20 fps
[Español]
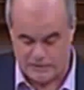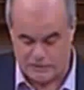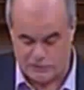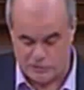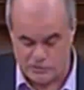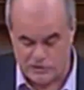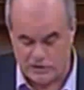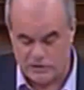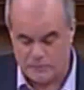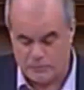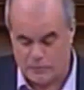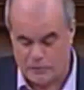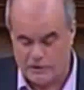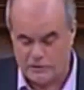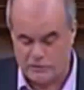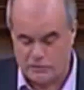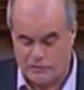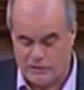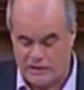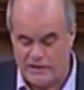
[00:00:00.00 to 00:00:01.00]
respecto de este
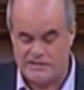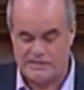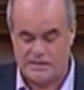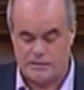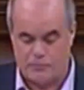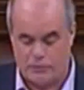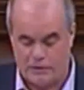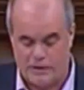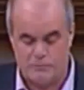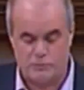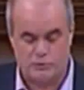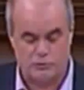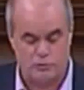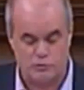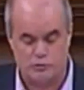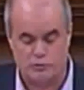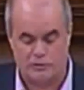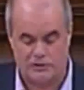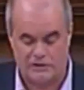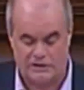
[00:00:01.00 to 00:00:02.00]
anteproyecto de ley? Si
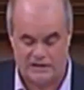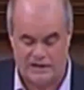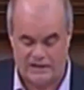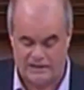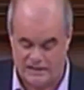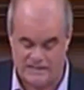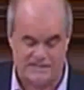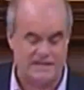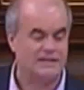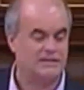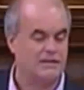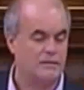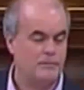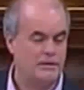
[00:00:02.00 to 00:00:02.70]
apoyamos o no su retirada.